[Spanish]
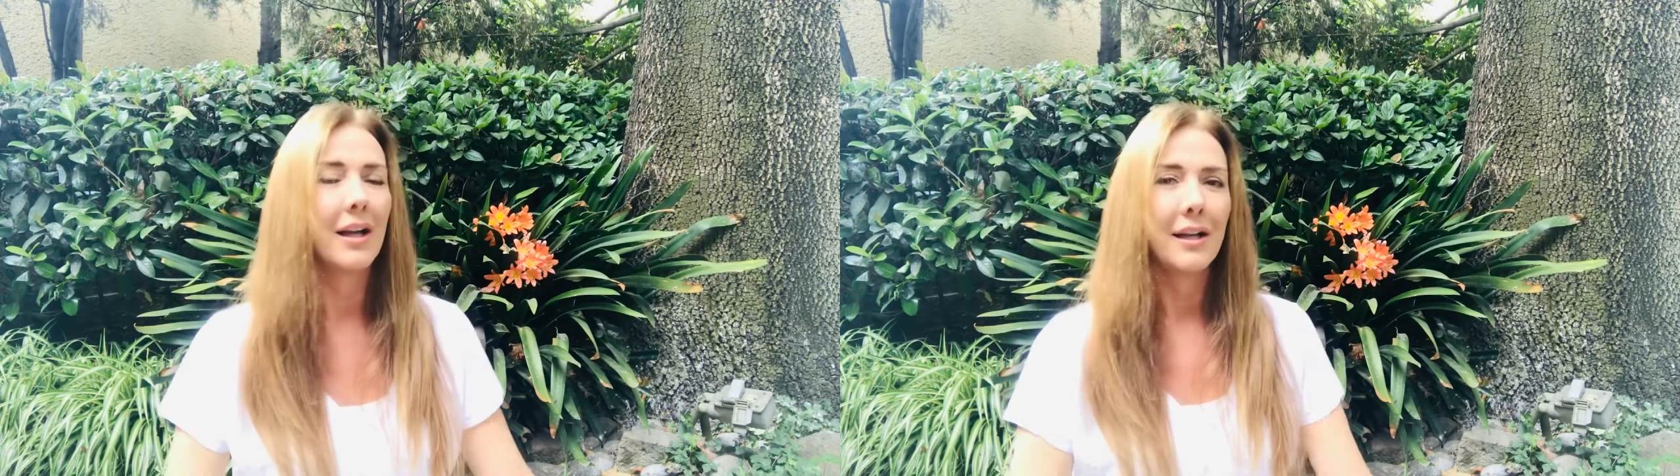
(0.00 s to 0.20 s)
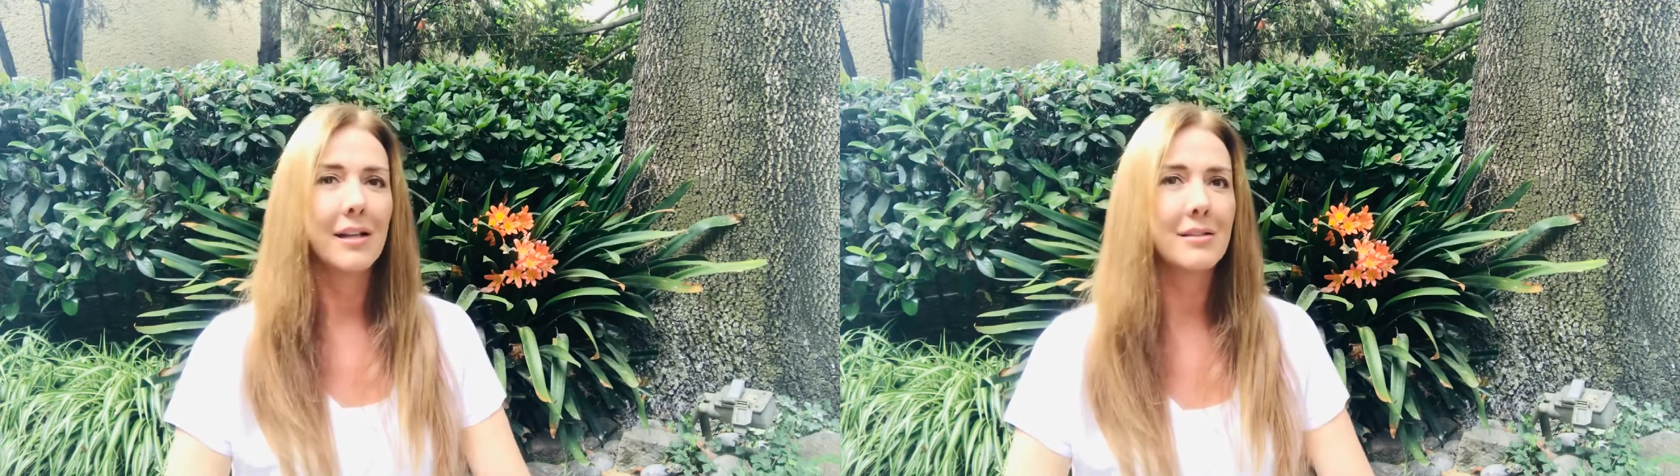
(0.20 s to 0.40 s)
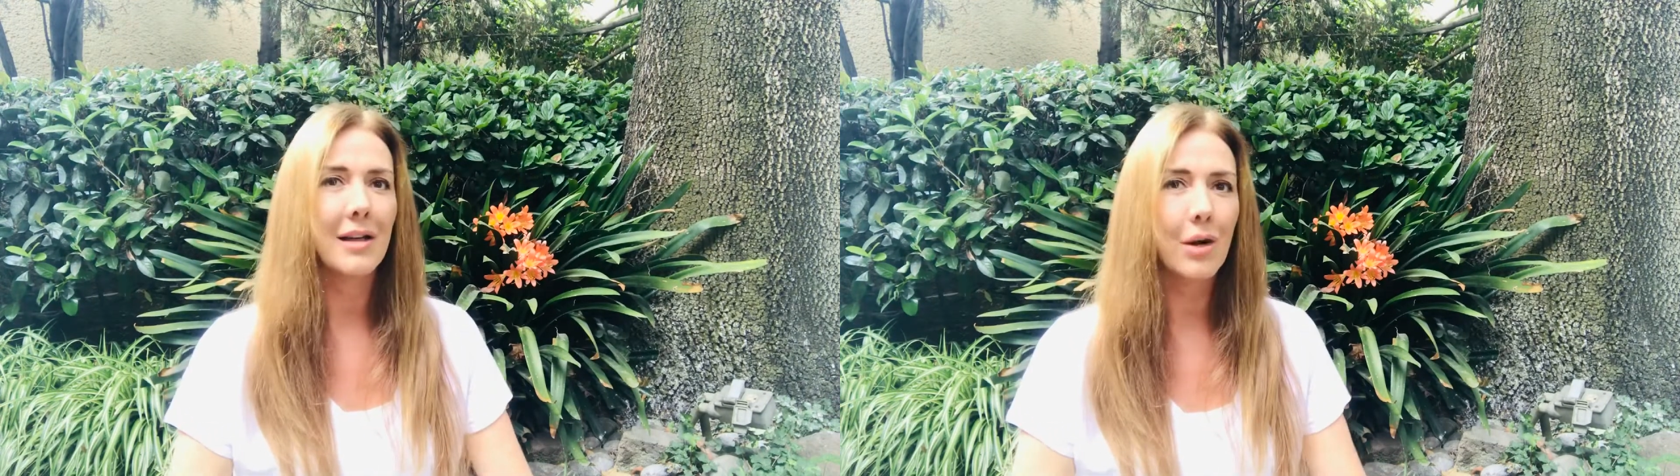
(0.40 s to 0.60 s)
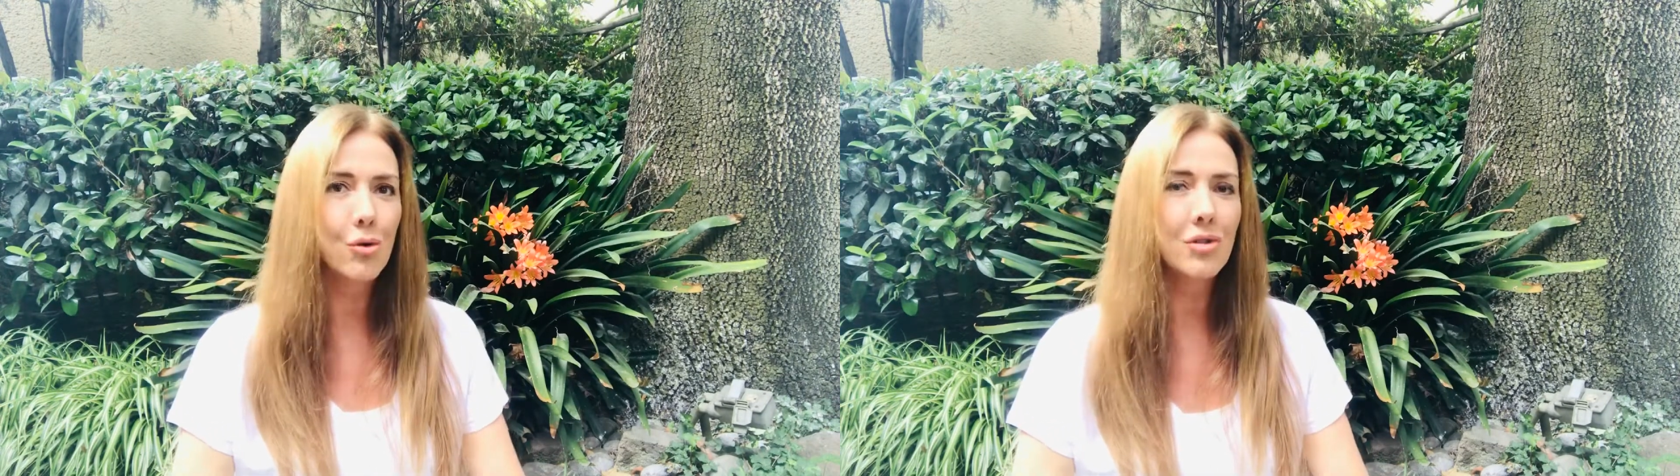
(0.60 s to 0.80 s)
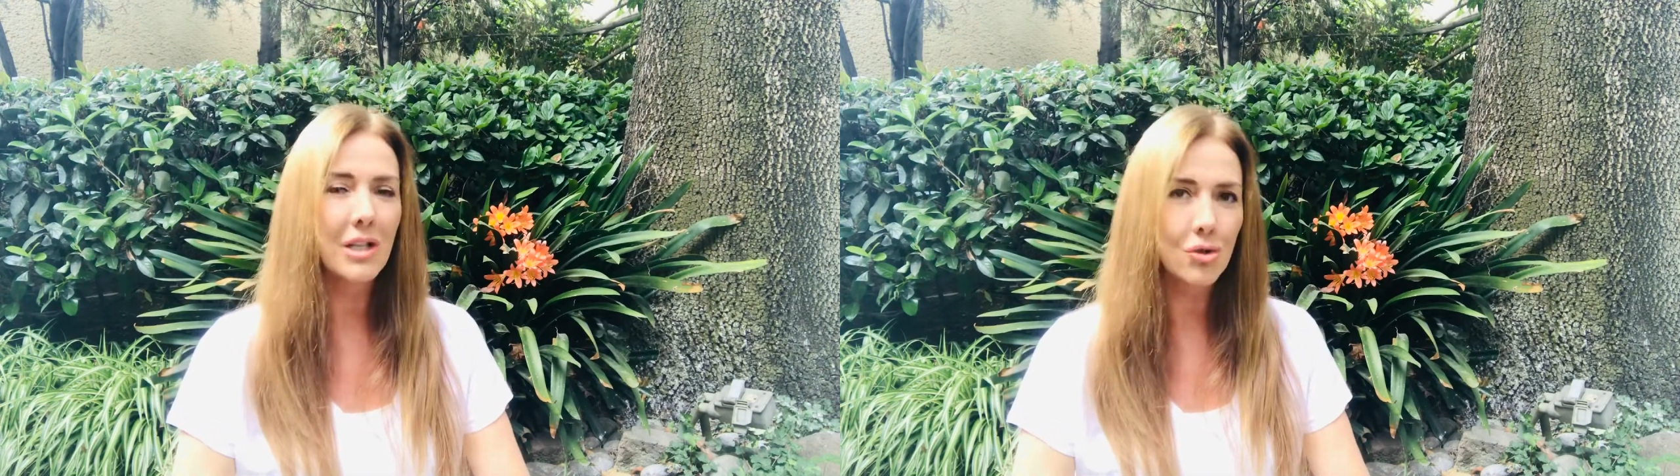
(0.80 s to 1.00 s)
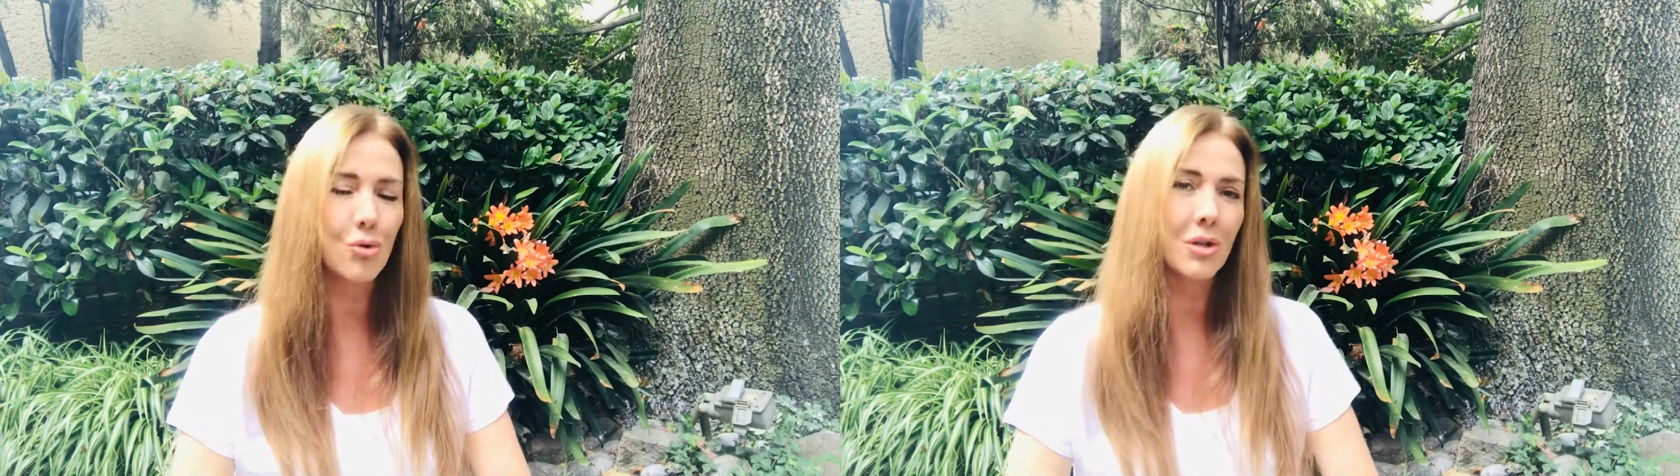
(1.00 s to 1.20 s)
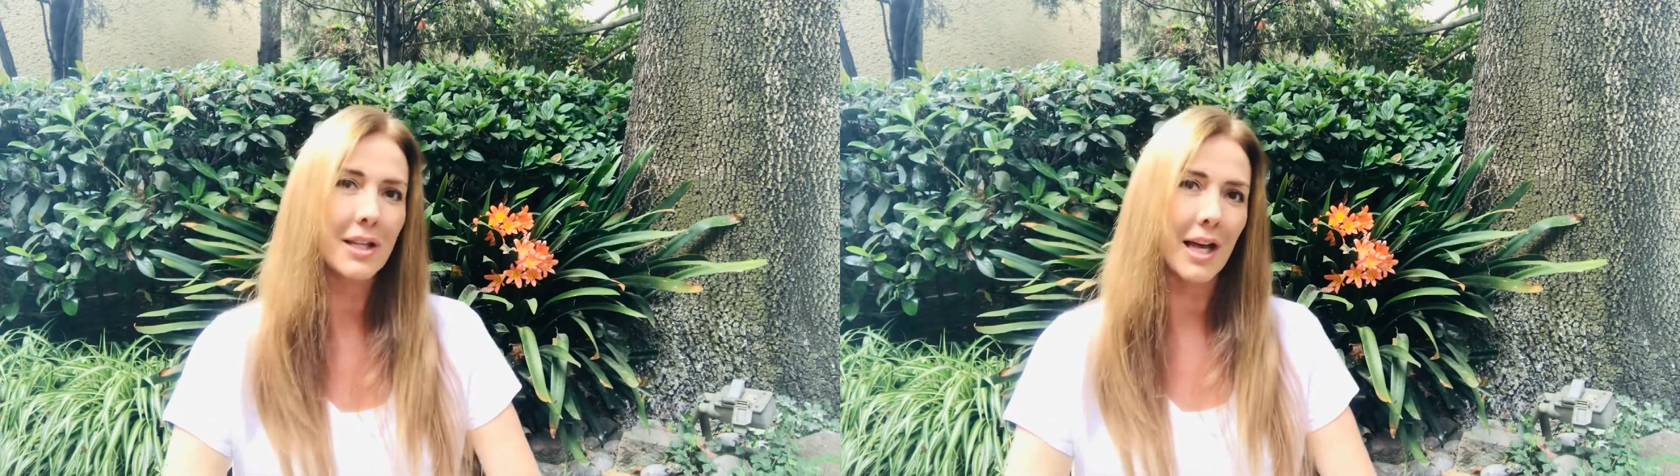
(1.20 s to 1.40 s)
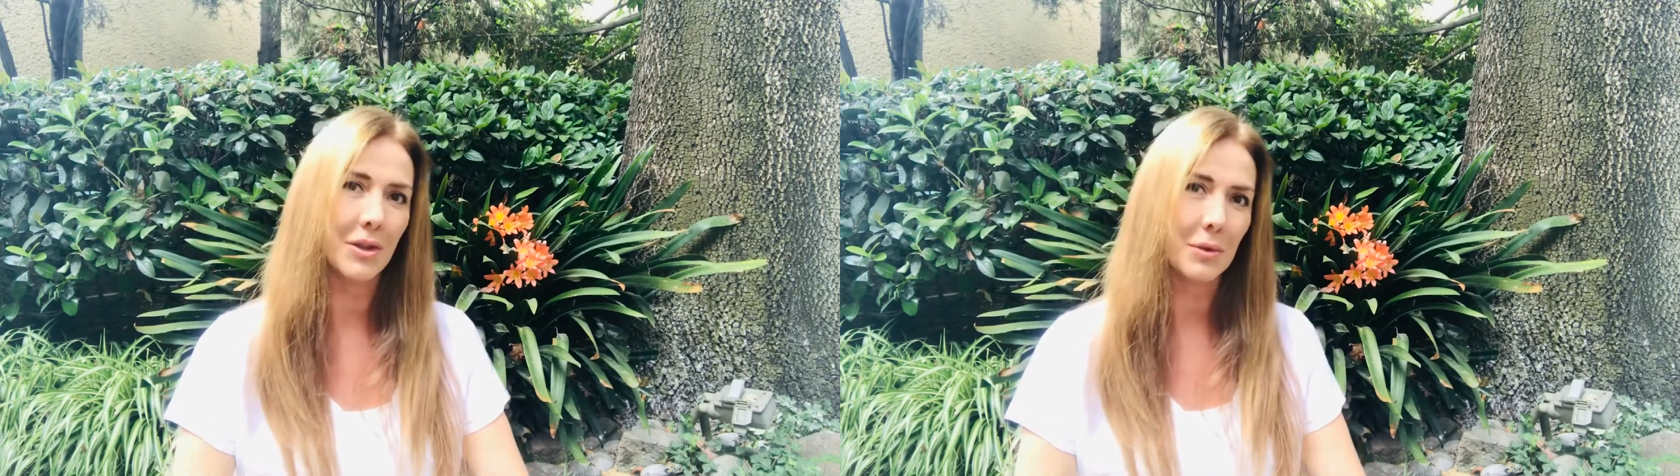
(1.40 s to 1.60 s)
entre la luz y la oscuridad.